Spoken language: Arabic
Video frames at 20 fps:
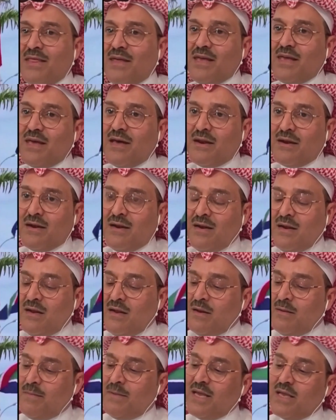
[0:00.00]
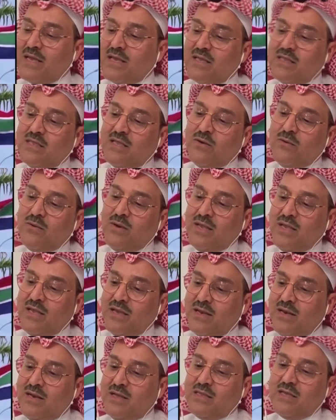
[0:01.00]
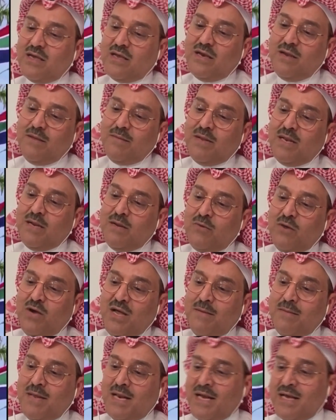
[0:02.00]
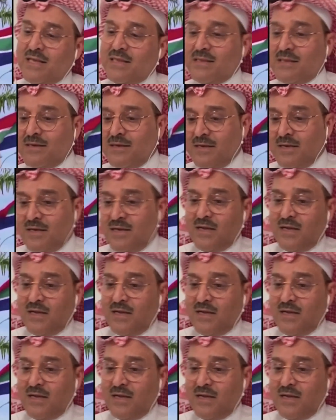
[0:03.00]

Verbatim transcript: ما ذكر البنك الدولي ان تقريبا المعاملات